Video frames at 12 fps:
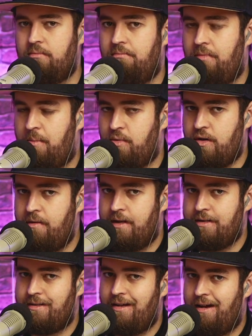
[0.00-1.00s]
Vamos a ver
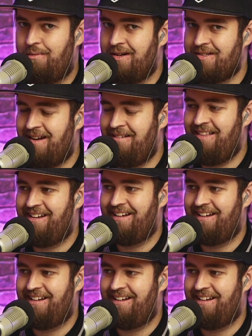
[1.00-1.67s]
esta buena salvada.